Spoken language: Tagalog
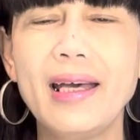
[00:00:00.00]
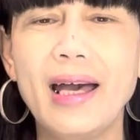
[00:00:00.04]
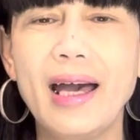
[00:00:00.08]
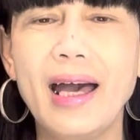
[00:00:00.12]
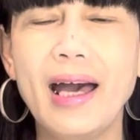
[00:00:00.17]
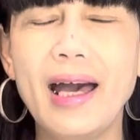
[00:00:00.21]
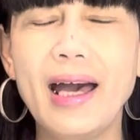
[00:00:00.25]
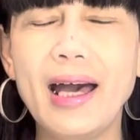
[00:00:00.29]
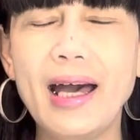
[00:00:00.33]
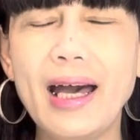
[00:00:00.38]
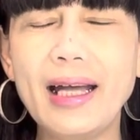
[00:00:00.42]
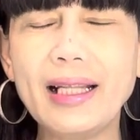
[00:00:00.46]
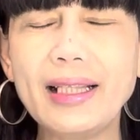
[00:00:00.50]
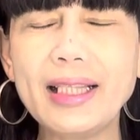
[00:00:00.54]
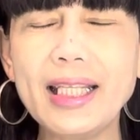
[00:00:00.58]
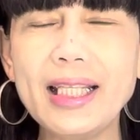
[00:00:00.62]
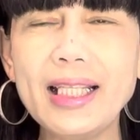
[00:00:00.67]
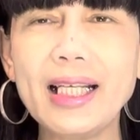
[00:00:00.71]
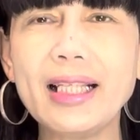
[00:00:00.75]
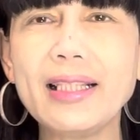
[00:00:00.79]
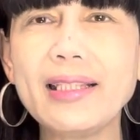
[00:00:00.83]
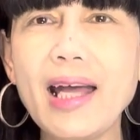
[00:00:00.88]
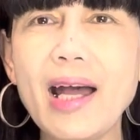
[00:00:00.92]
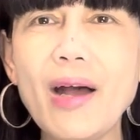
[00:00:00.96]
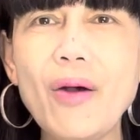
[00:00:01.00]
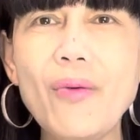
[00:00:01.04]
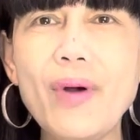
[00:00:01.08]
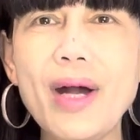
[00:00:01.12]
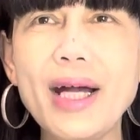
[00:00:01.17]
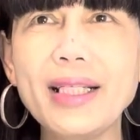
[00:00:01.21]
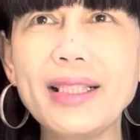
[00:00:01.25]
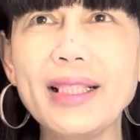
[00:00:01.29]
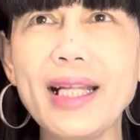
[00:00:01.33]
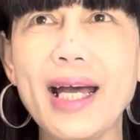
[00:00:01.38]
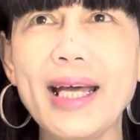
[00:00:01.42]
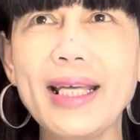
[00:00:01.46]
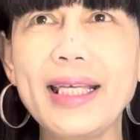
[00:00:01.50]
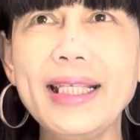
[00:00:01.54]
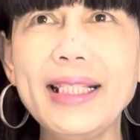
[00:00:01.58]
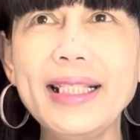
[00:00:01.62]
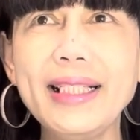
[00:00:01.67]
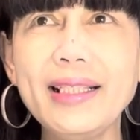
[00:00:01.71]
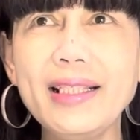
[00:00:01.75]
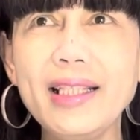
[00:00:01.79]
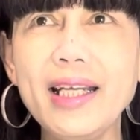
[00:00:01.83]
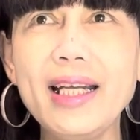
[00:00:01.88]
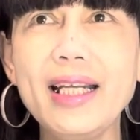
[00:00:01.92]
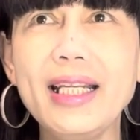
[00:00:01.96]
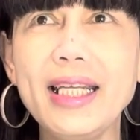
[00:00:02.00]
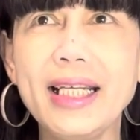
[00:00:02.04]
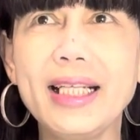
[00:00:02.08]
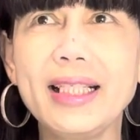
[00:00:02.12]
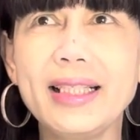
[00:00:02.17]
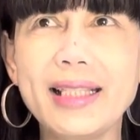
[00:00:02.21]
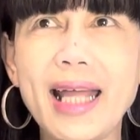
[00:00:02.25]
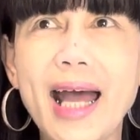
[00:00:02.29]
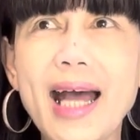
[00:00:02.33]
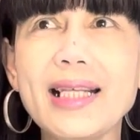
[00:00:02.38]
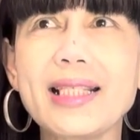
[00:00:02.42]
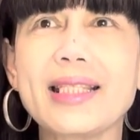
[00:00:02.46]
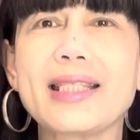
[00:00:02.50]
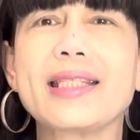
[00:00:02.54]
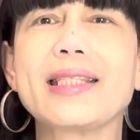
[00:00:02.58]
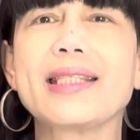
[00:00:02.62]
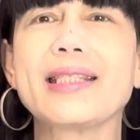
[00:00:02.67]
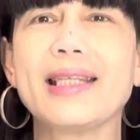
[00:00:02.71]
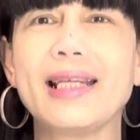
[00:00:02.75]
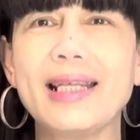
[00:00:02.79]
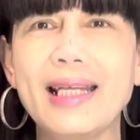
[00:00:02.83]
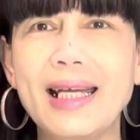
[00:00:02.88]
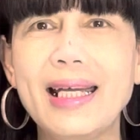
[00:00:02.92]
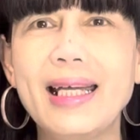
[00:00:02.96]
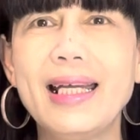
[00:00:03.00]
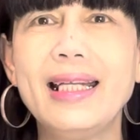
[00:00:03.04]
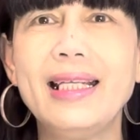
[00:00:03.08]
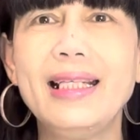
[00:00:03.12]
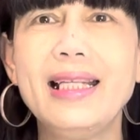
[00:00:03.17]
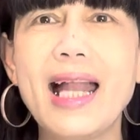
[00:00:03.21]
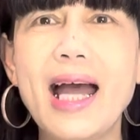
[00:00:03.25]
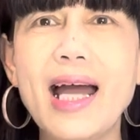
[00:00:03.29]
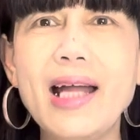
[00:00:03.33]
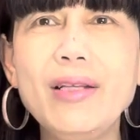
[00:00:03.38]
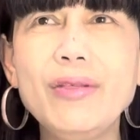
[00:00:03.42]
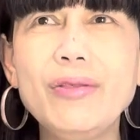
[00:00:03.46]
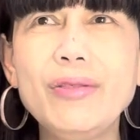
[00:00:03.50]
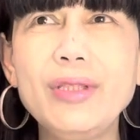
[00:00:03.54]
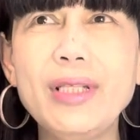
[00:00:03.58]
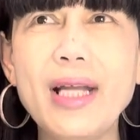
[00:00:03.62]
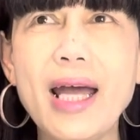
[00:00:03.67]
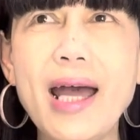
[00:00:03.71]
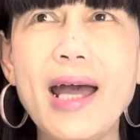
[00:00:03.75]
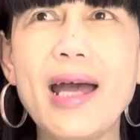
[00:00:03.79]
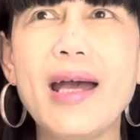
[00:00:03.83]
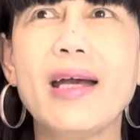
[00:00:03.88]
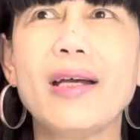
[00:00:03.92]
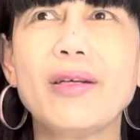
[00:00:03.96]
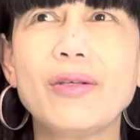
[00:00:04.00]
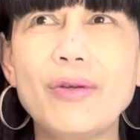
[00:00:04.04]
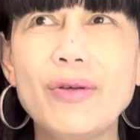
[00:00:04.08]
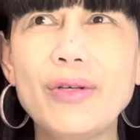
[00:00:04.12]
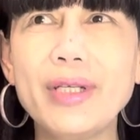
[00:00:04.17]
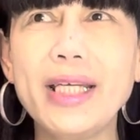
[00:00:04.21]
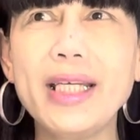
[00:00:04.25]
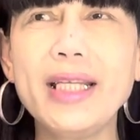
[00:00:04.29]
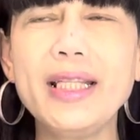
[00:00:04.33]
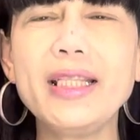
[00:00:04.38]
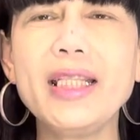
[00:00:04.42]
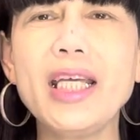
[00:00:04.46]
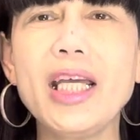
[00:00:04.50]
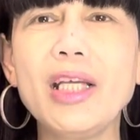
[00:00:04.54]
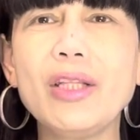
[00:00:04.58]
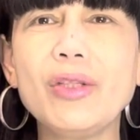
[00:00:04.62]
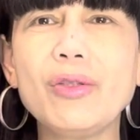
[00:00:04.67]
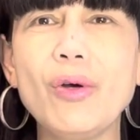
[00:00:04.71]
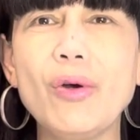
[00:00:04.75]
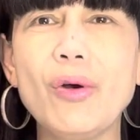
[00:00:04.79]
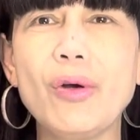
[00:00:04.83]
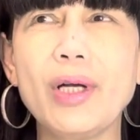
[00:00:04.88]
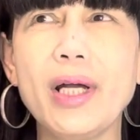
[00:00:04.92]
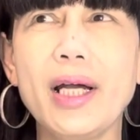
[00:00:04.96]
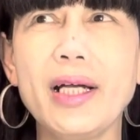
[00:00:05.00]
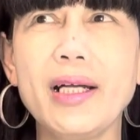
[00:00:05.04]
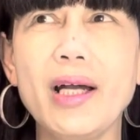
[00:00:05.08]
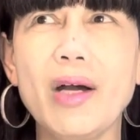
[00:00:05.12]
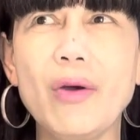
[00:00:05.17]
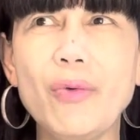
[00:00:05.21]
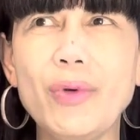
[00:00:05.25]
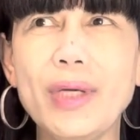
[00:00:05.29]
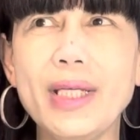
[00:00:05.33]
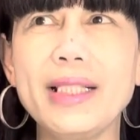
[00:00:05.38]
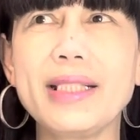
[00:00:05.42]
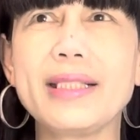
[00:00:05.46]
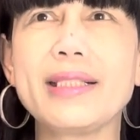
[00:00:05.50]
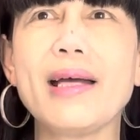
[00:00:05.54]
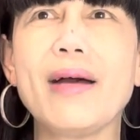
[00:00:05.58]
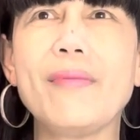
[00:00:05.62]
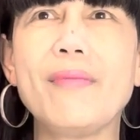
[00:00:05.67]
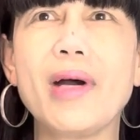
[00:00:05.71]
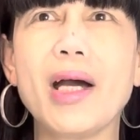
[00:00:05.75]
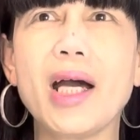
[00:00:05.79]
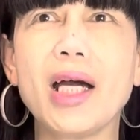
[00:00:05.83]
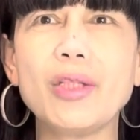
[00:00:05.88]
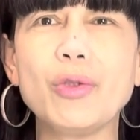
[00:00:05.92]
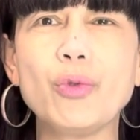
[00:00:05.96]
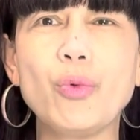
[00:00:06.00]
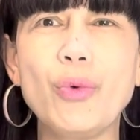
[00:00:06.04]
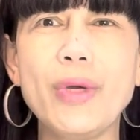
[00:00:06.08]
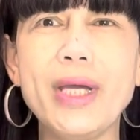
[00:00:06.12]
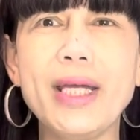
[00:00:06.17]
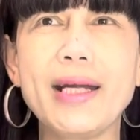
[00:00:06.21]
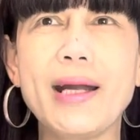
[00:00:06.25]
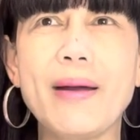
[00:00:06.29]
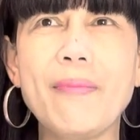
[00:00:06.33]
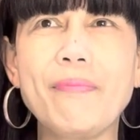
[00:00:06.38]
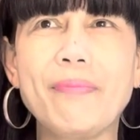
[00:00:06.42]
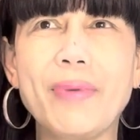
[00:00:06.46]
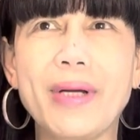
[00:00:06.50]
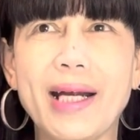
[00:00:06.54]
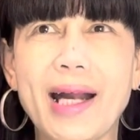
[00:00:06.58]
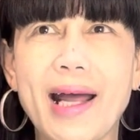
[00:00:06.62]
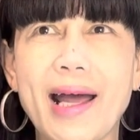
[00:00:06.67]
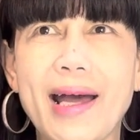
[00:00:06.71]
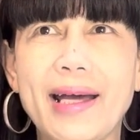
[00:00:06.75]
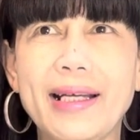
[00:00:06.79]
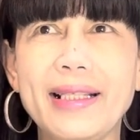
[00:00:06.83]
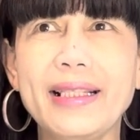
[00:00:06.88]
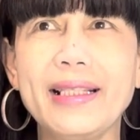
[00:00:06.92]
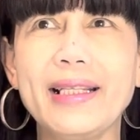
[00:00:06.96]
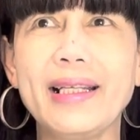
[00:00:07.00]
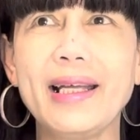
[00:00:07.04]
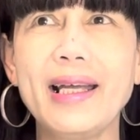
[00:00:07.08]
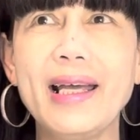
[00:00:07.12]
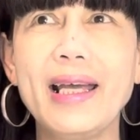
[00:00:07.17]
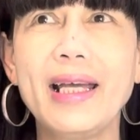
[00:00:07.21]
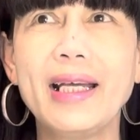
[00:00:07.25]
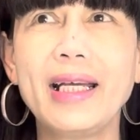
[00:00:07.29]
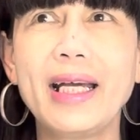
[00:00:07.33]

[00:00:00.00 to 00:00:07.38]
uh, tinatawag na hindi ligtas, lalo na kung hindi ito gagawin sa makatwirang paraan.